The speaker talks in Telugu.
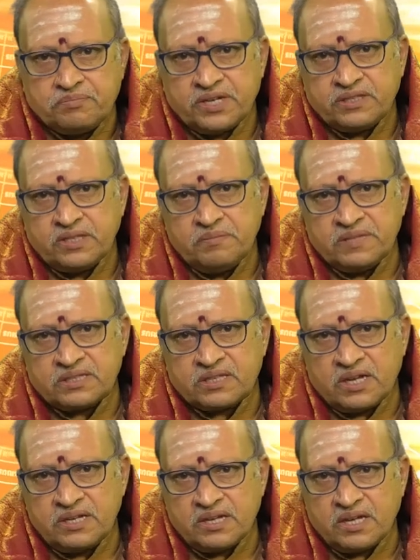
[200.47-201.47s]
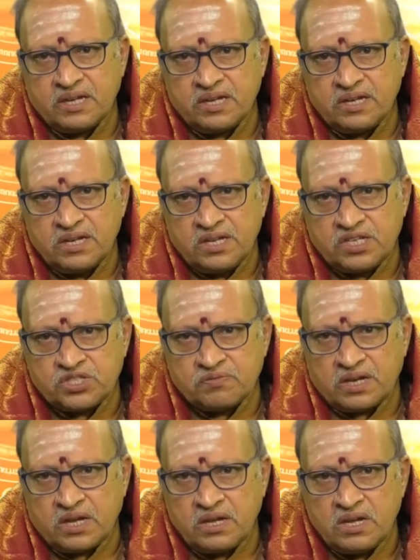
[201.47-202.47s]
ప్రతి మంత్రానికి
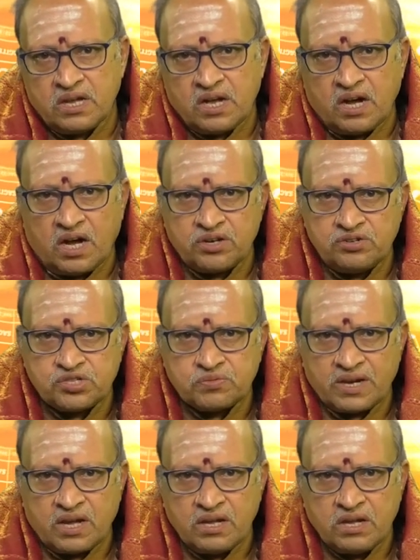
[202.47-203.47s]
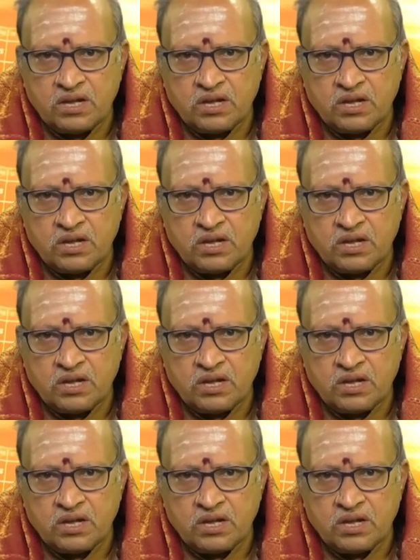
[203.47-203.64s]
స్వర అనుస్వర